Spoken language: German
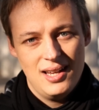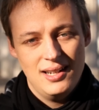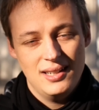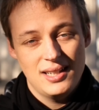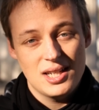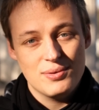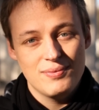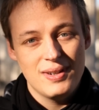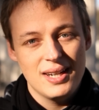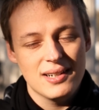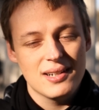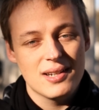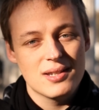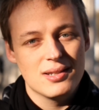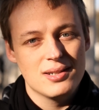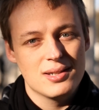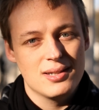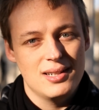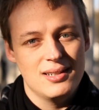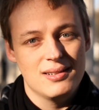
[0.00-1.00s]
Deswegen
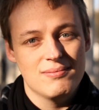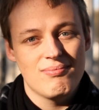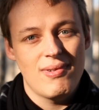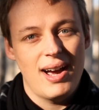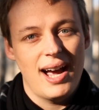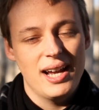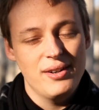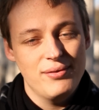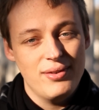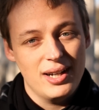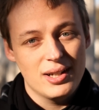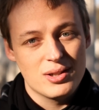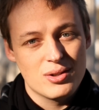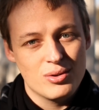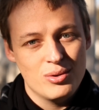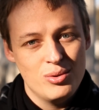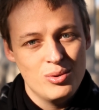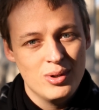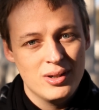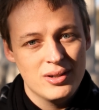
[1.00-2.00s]
sind sie einfacher zu
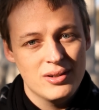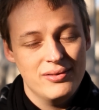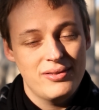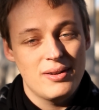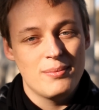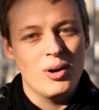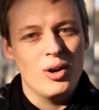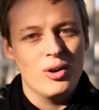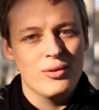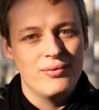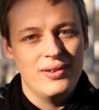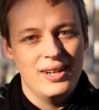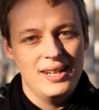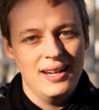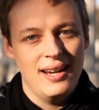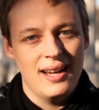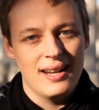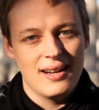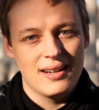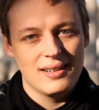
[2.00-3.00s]
kühlen, verbrauchen
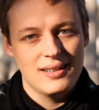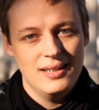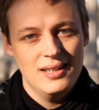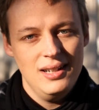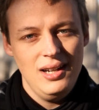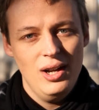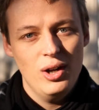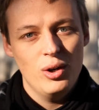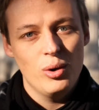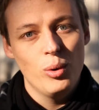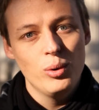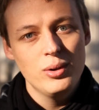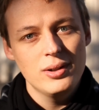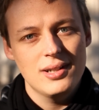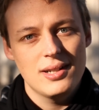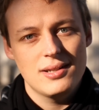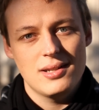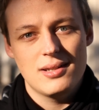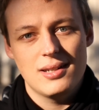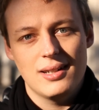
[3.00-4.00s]
weniger Energie
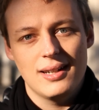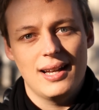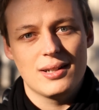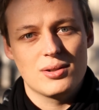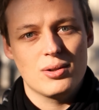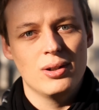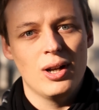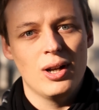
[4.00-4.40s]
und sie sind nahezu